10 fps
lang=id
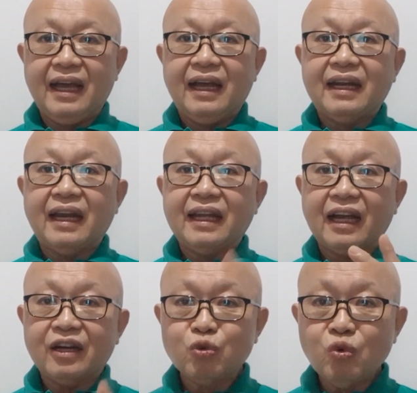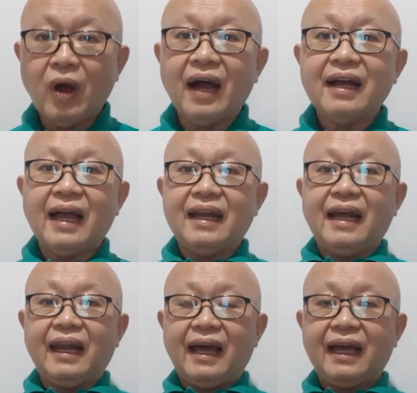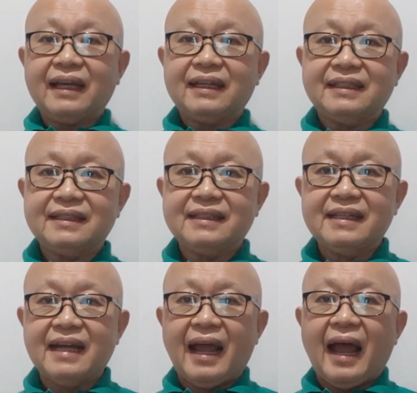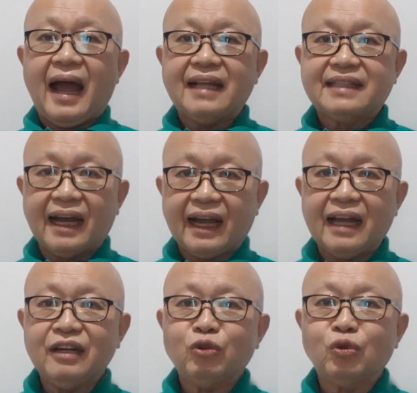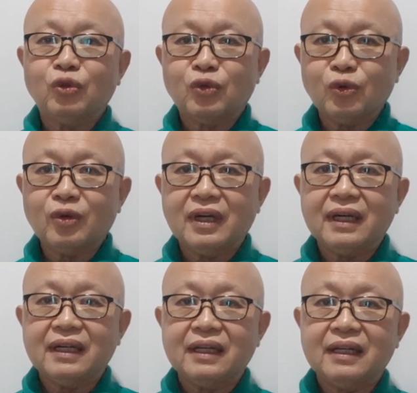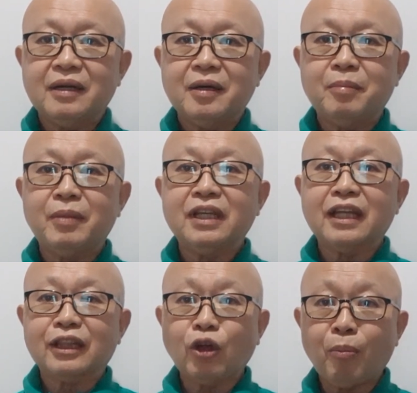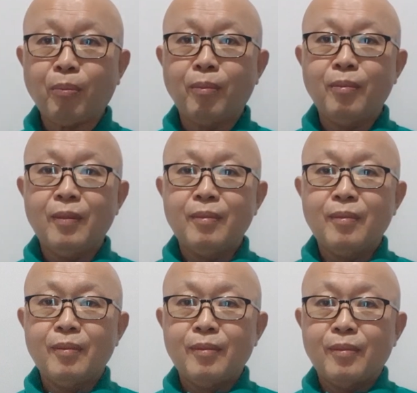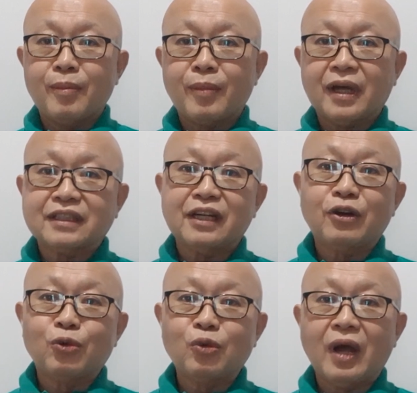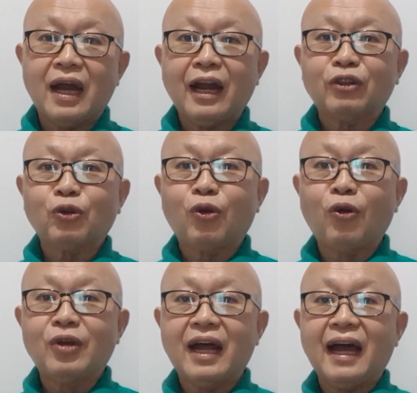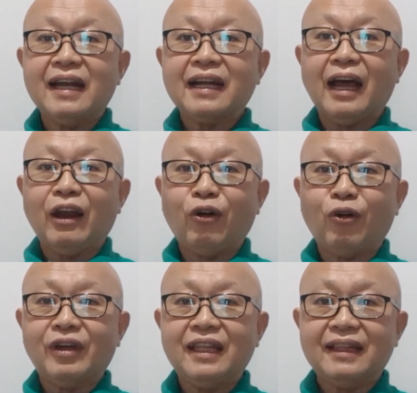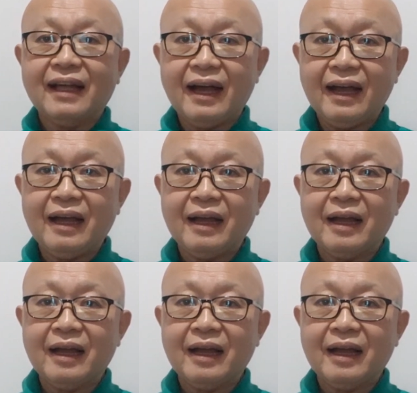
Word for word: Dan yang kedua adalah eh, ajakan untuk eh, menyetop kecenderungan atau godaan kalau kita